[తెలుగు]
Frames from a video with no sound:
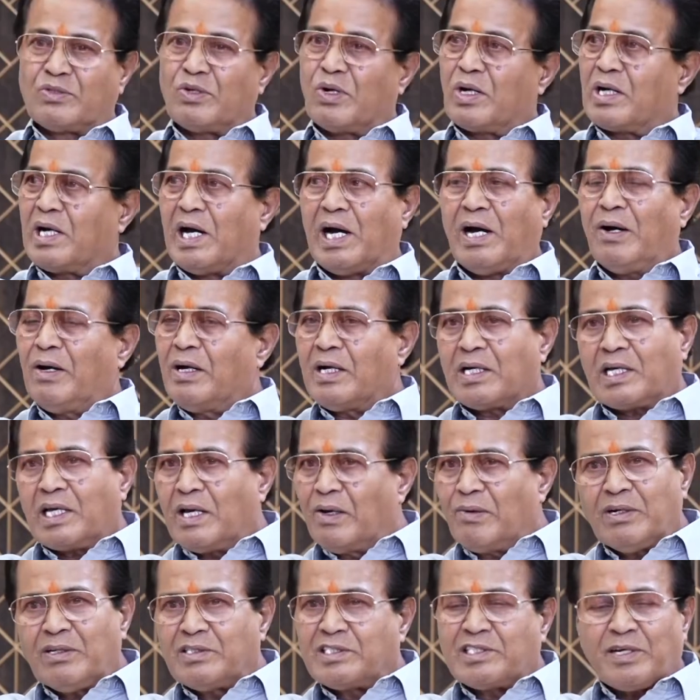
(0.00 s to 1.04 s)
సో కా
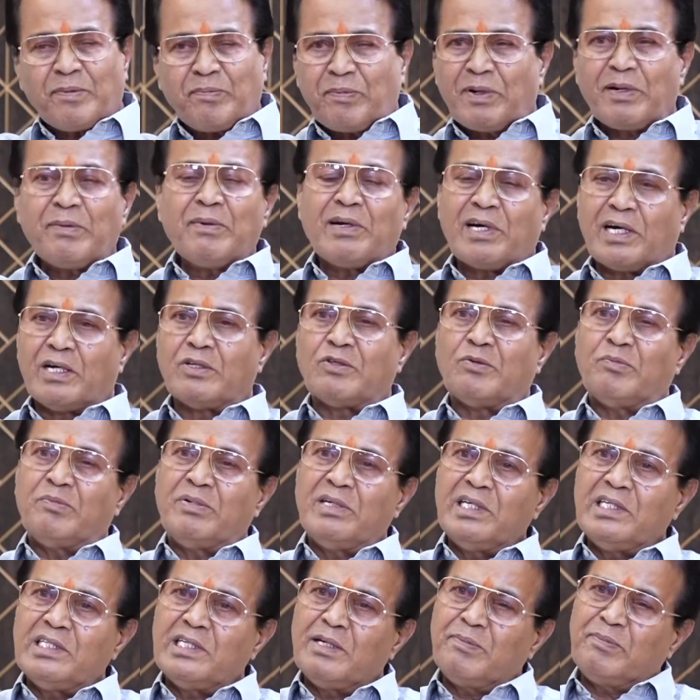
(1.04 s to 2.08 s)
కేవలం చెప్పడమే కాదు
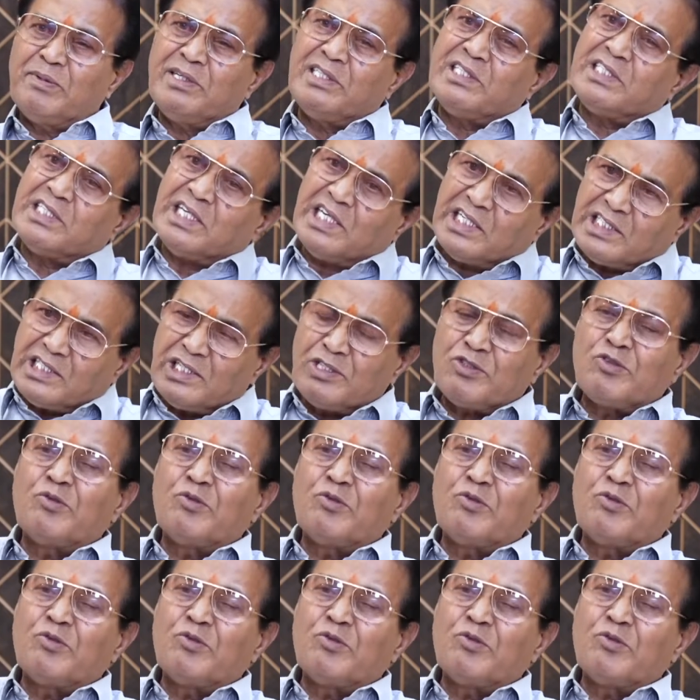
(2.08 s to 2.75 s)
బీజేపీ చేసి